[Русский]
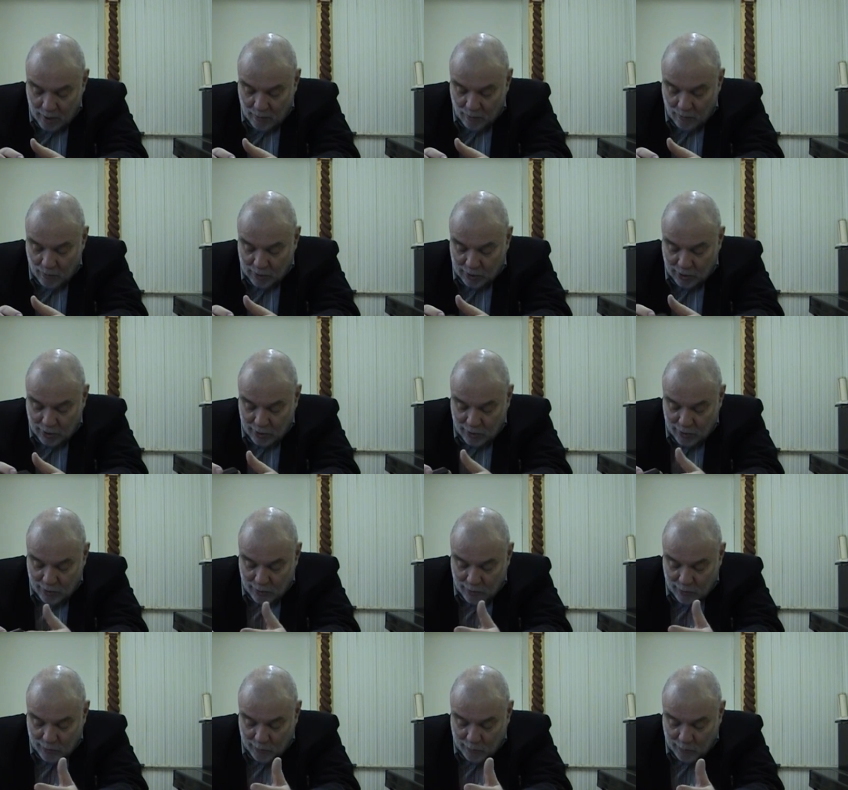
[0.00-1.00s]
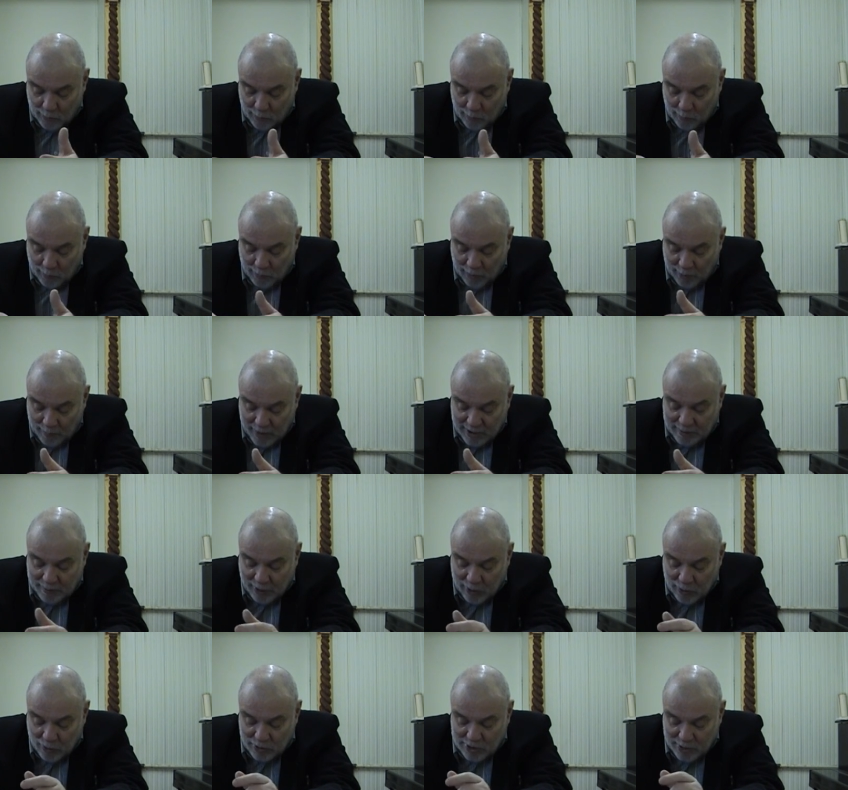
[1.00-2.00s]
Вот борьба с
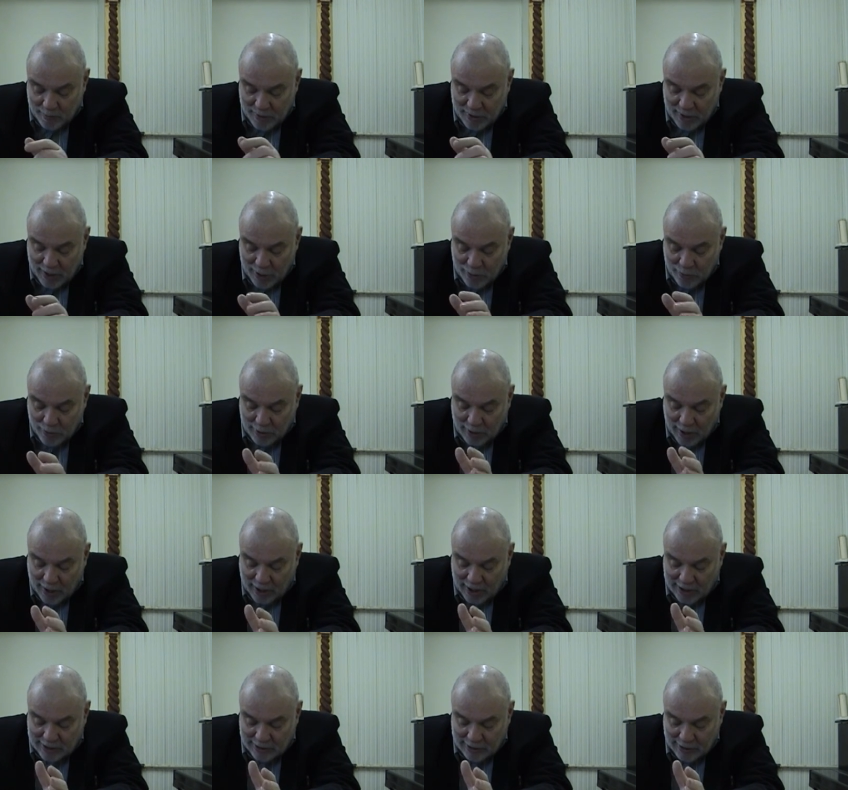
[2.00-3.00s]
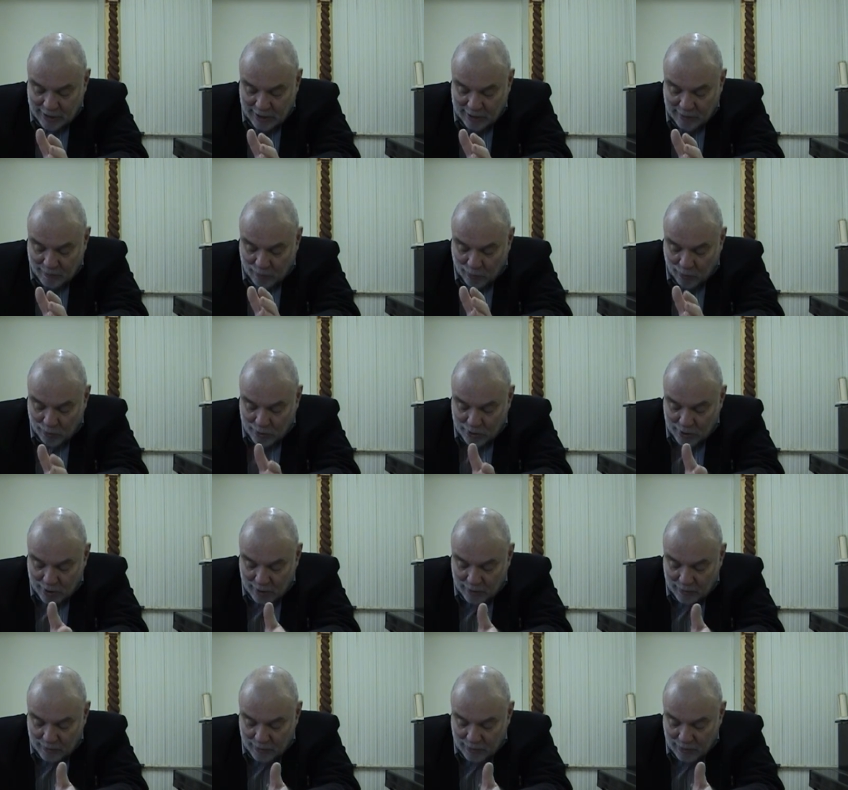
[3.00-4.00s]
парадоксами, она идет как раз на этом фронте.
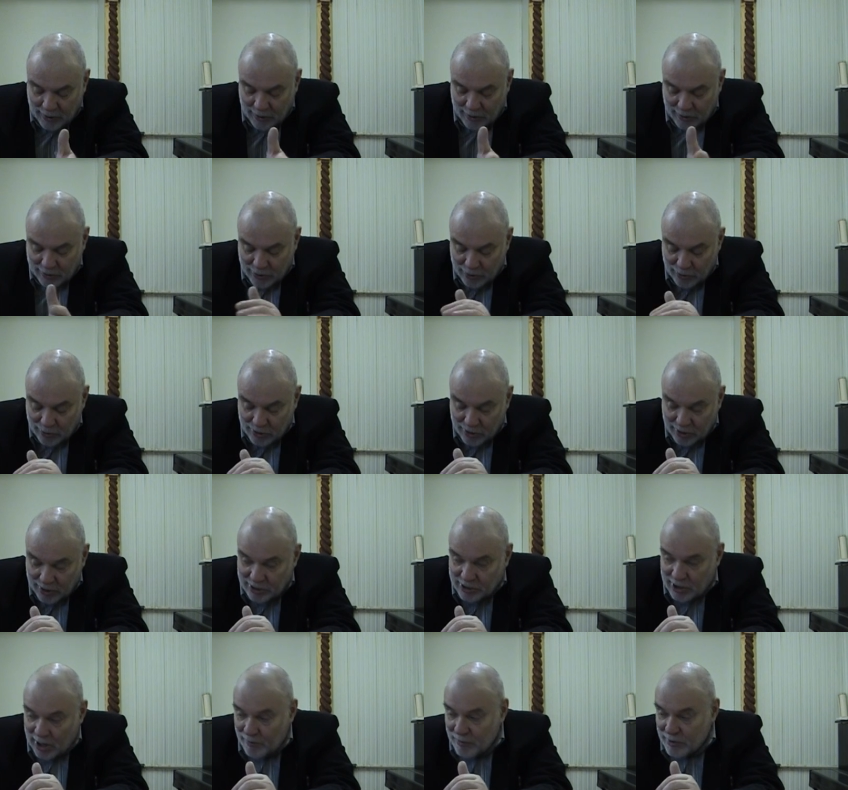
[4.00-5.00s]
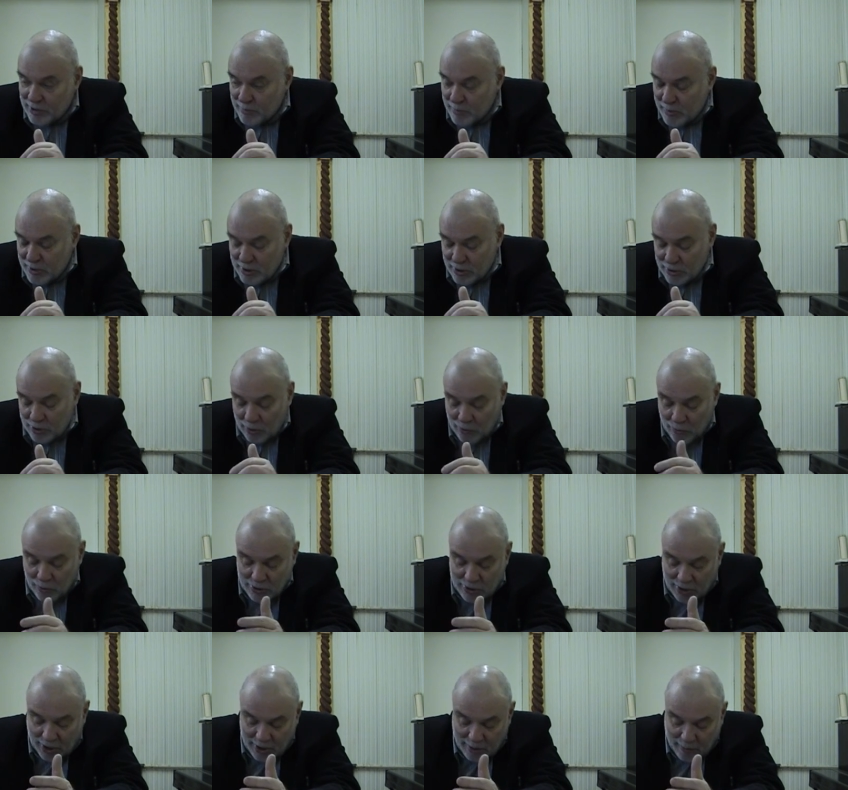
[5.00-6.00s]
С одной стороны здравый смысл, с другой
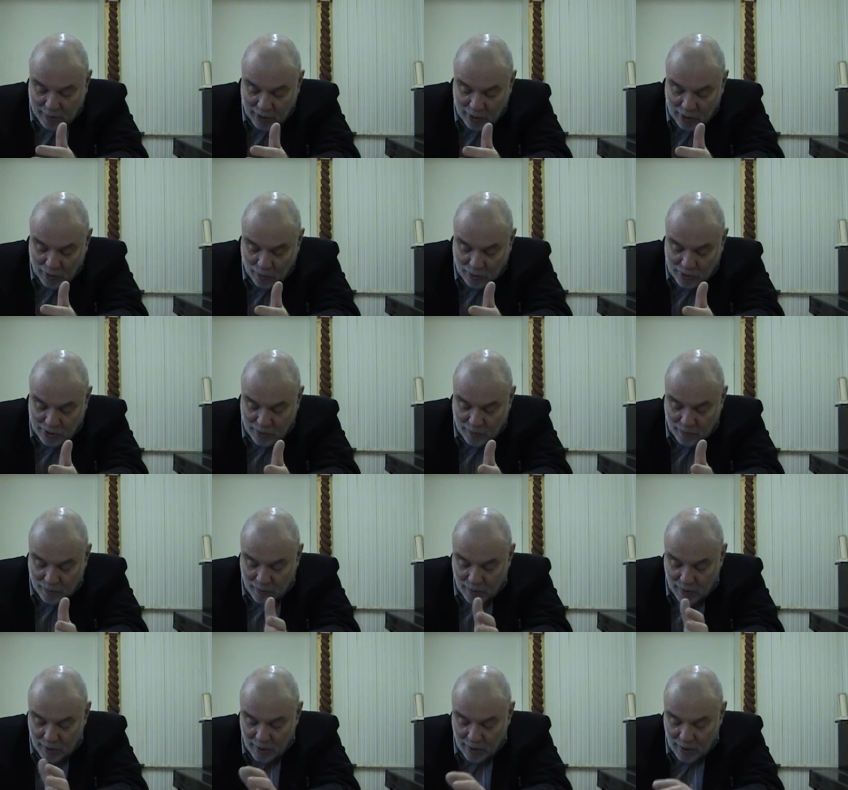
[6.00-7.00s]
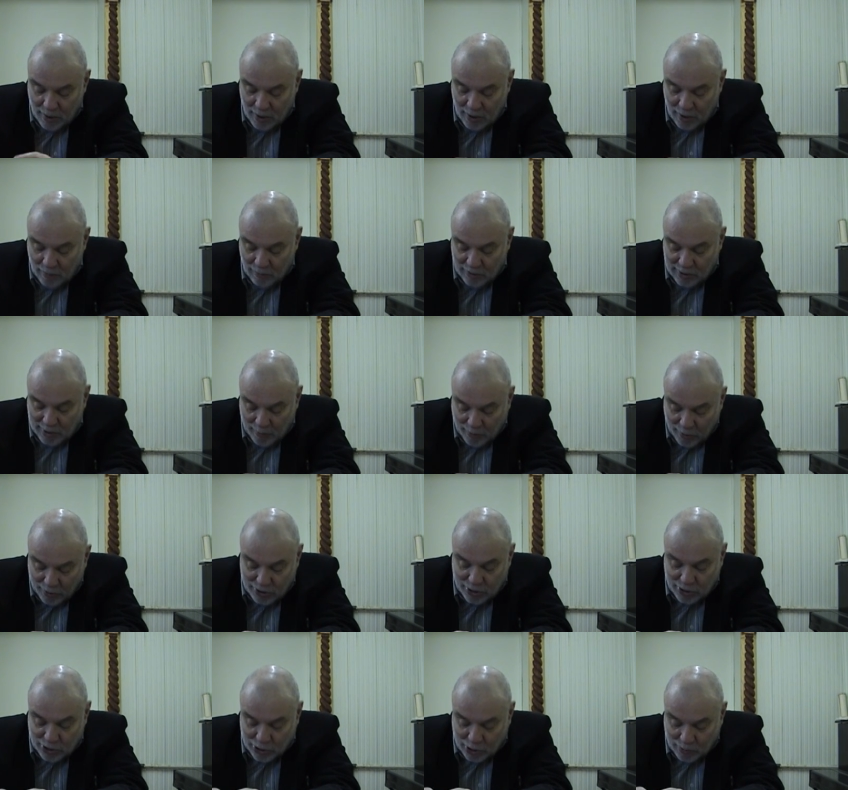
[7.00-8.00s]
стороны парадоксы. Вот нам
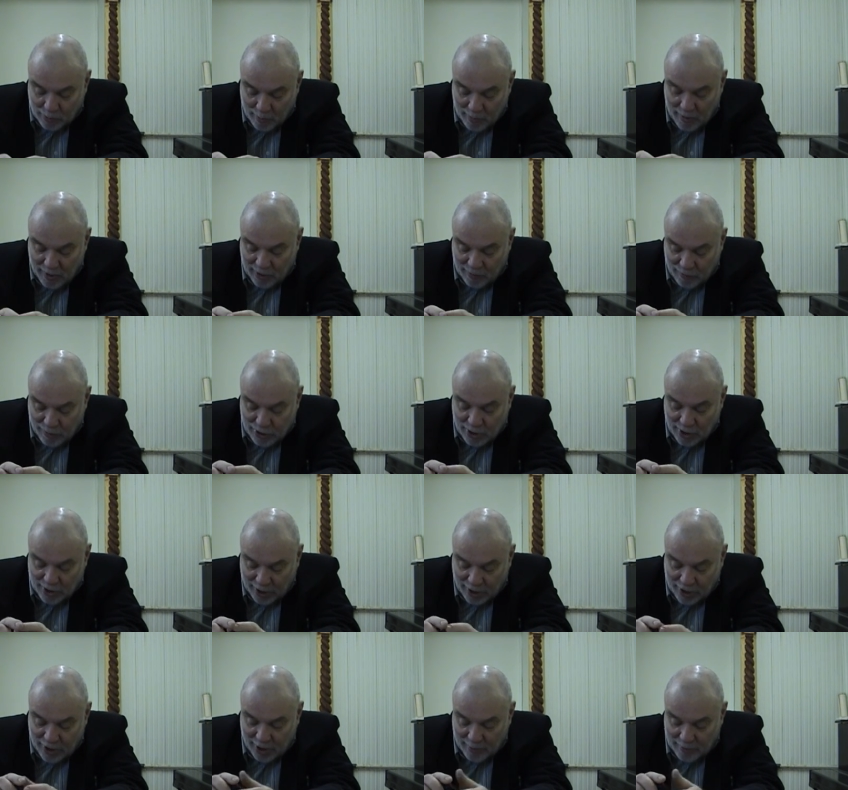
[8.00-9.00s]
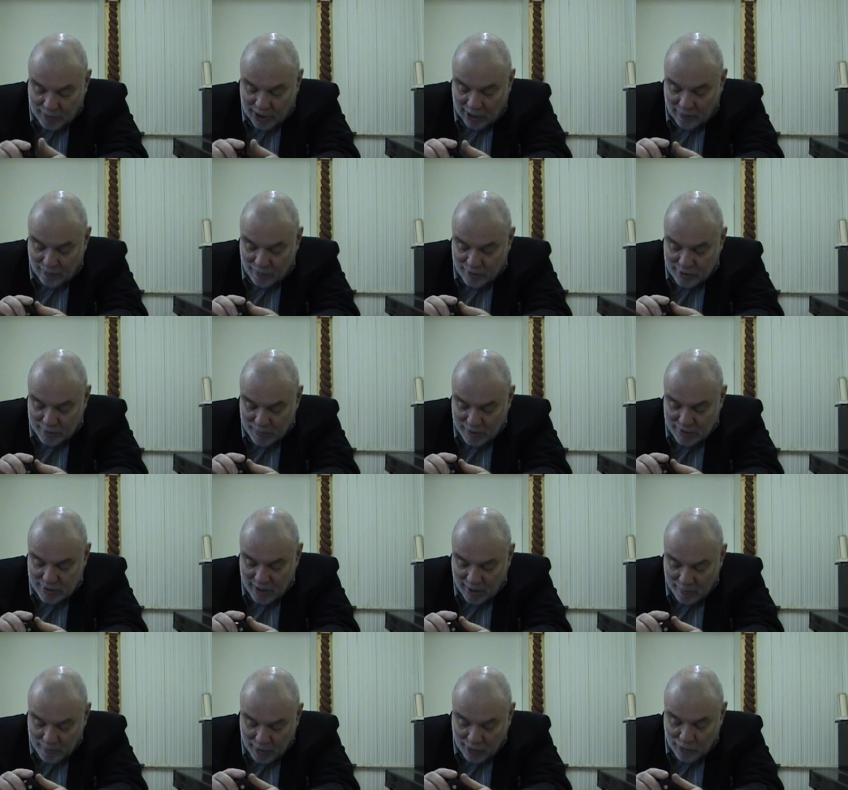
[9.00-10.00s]
хочется, чтобы мир отвечал критериям здравого
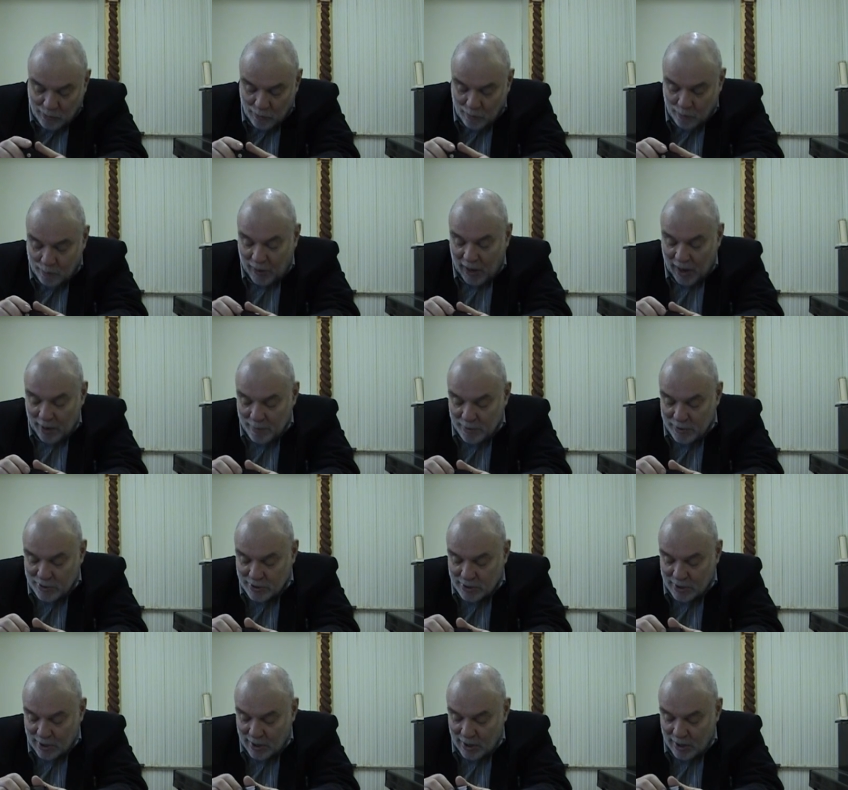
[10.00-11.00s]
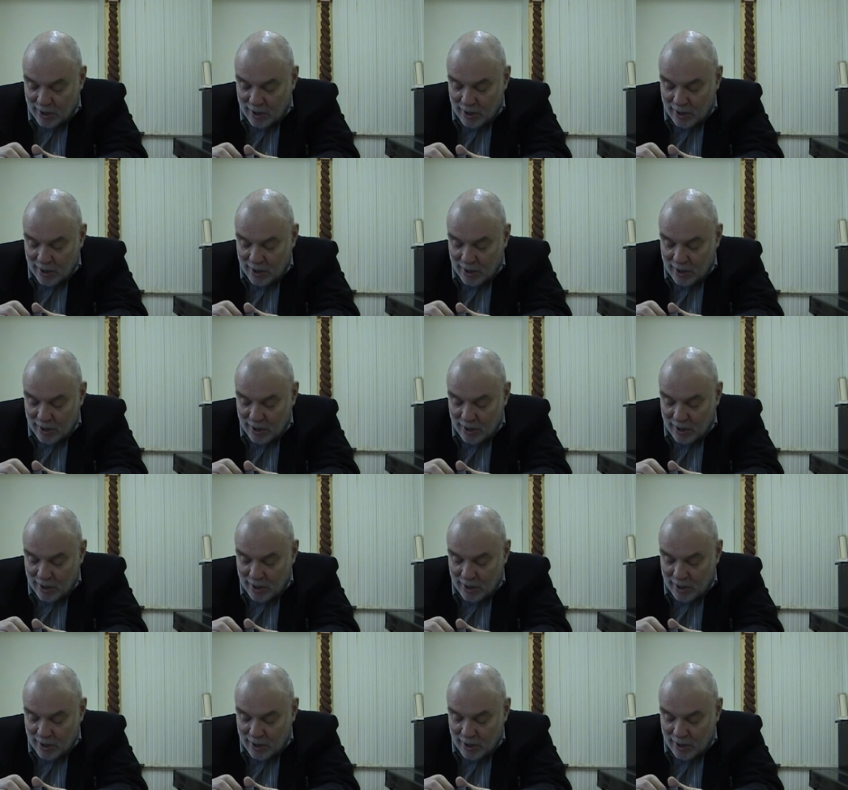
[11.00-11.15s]
смысла, а мир упрямится,